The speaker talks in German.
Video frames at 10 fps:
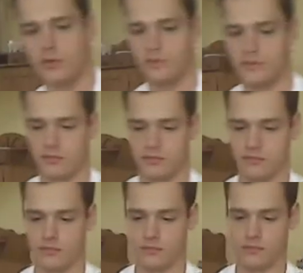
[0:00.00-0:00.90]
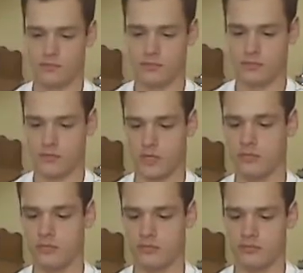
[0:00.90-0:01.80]
ups, na,
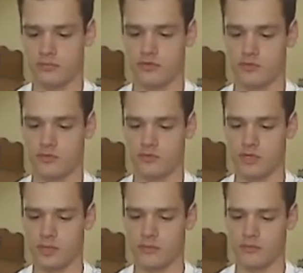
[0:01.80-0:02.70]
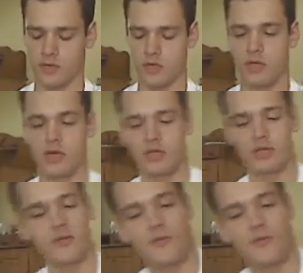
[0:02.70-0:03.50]
zu gehen? Den